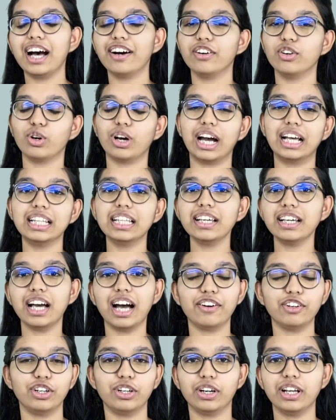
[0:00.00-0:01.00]
அவன் உட்காந்து
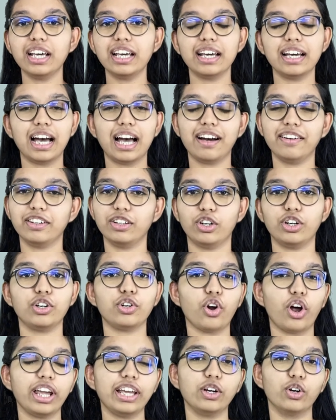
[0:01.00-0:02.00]
அவனோட அவனோட
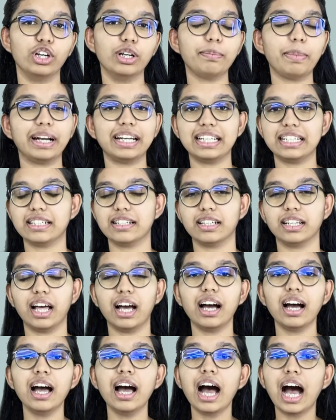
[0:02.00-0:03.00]
ட்ராயிங் ஒன்று பண்ணிட்டு
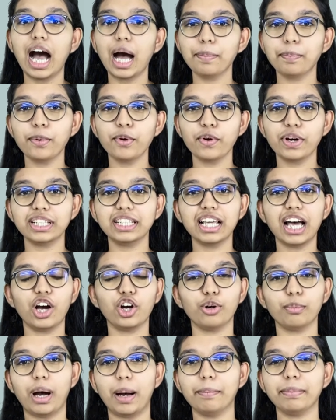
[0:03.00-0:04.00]
இருந்தான் அப்போது வந்து
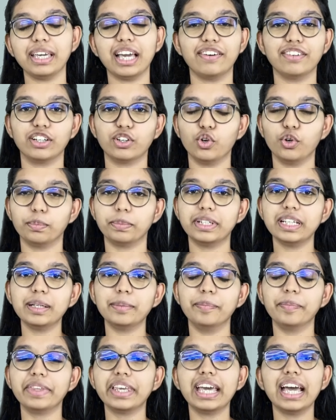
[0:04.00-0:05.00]
அவங்க மம்மி அவனை கூப்பிட்டு
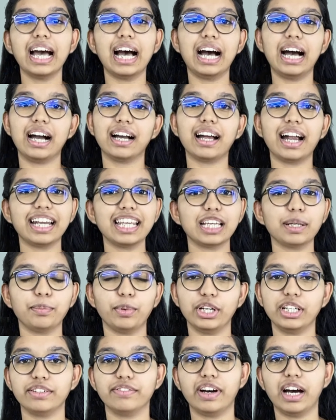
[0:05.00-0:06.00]
கடைக்கு
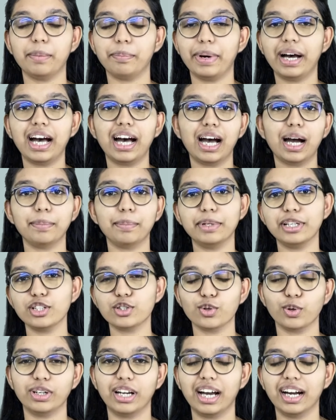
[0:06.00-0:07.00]
போயிட்டு வாப்பா அப்படின்னு
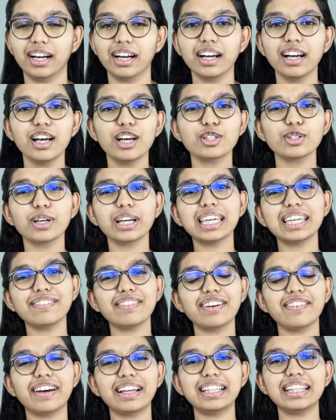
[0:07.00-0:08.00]
சொன்னாங்க ஸோ
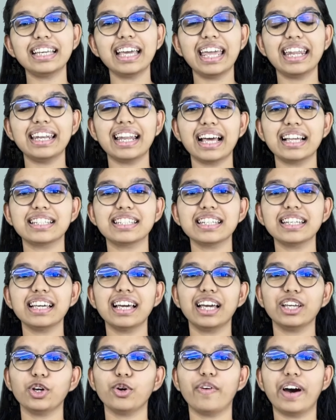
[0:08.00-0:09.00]
இவன் வந்து என்னாச்சு
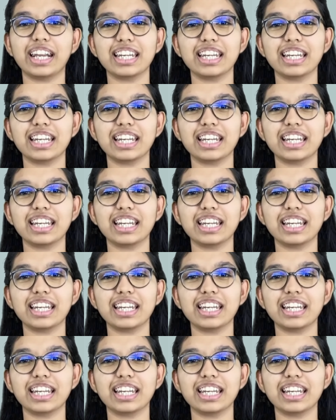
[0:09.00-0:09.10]
ஐயோ